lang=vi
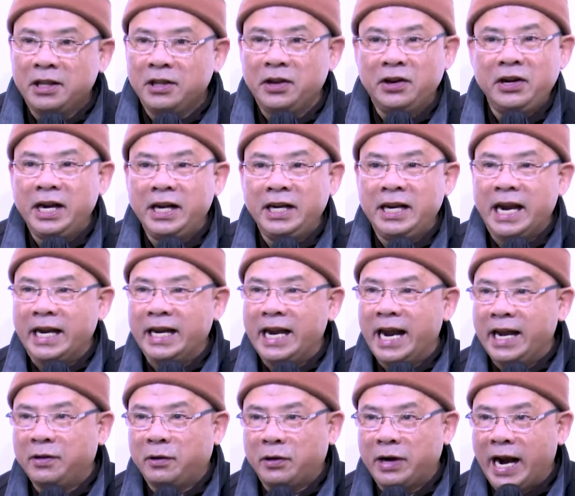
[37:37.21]
cho nên đến
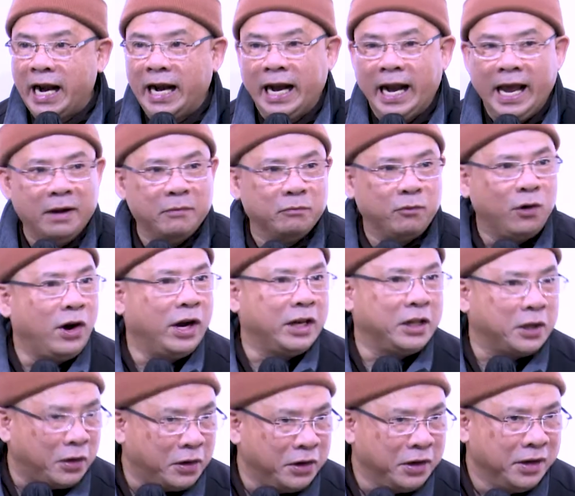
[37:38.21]
đây còn đảnh lễ vô ích
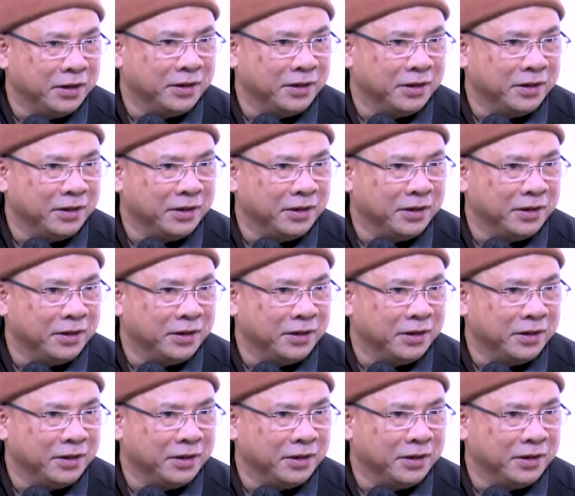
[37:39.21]
thôi.